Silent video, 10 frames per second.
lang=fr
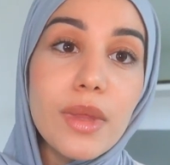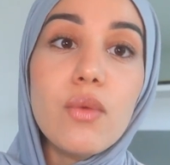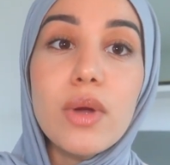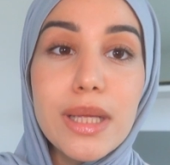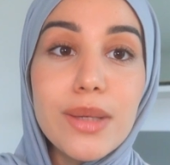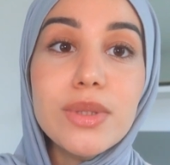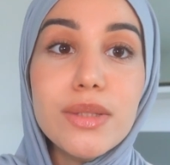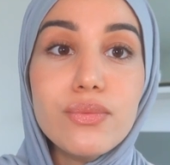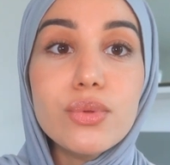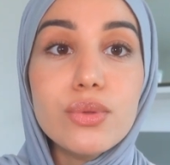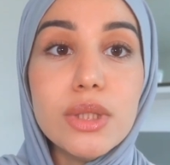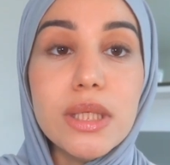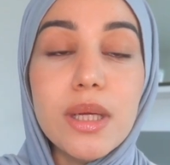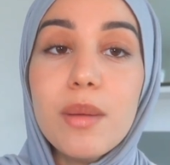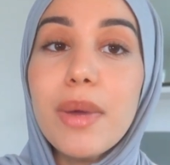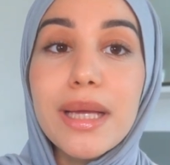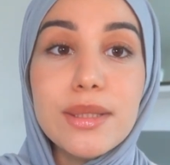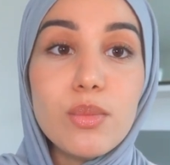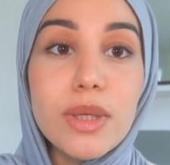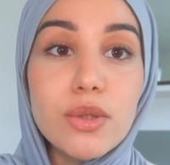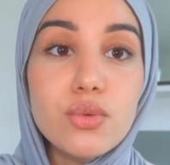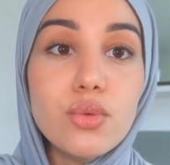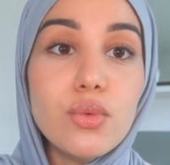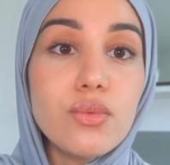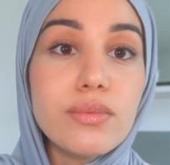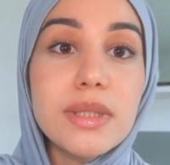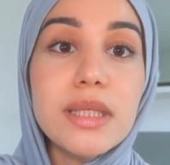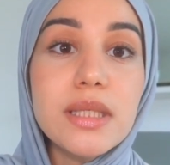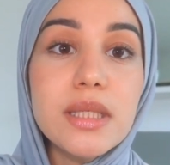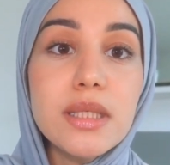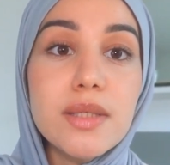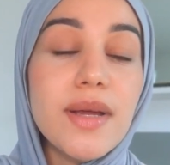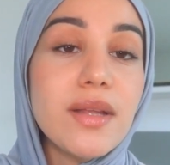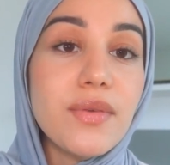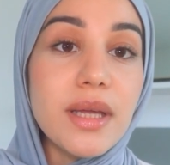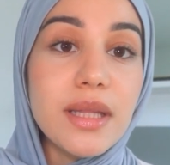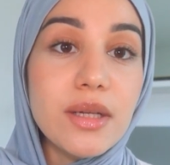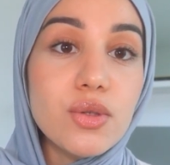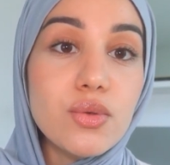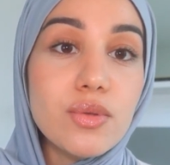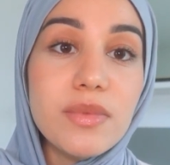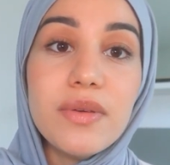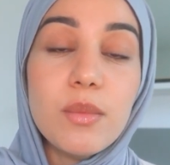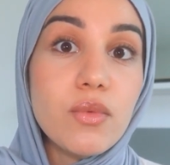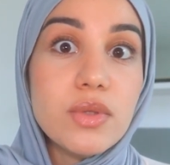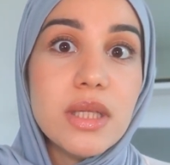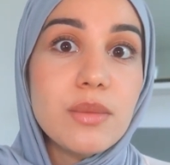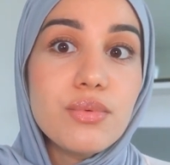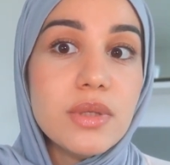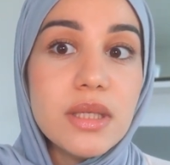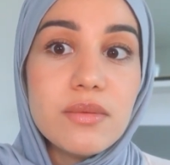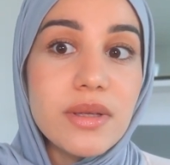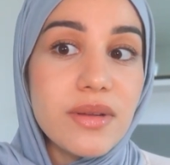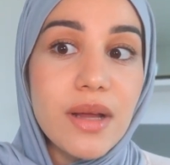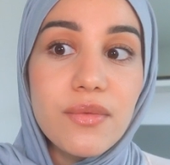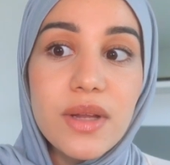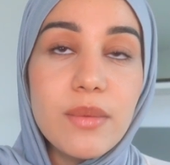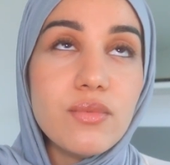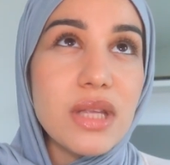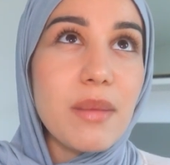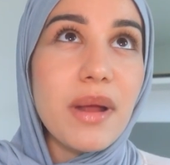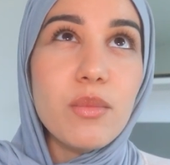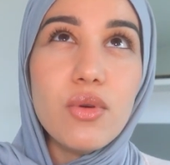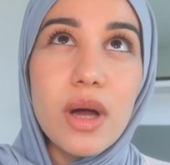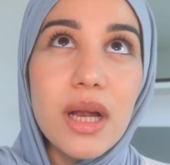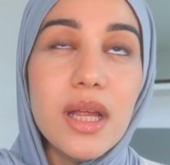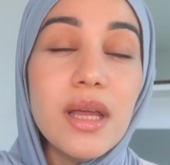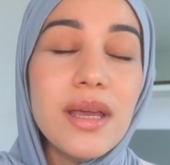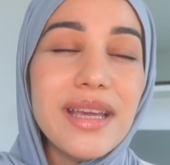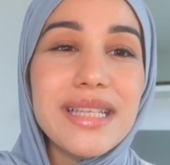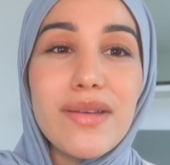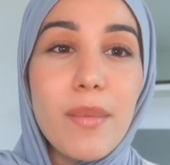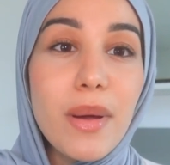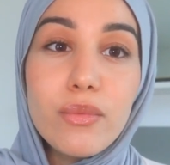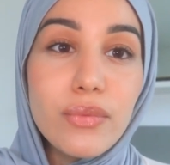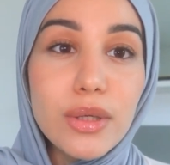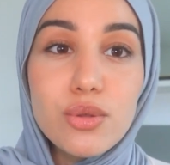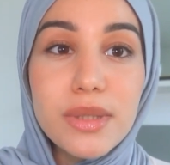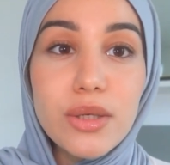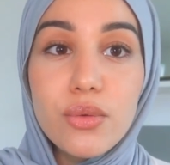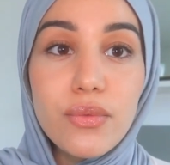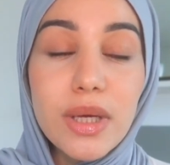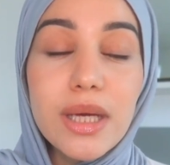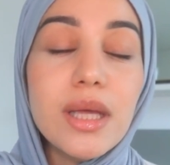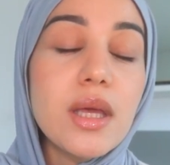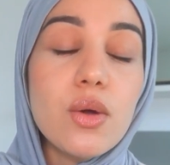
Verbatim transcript: Vous voyez, là aussi, il faut jauger. Par exemple, un jour où vous vous êtes dit, je vais aller faire telle chose, mais vraiment vous êtes épuisé, vous avez la flemme, vous n'avez pas le moral, et ça ne va pas vous faire du bien de le faire.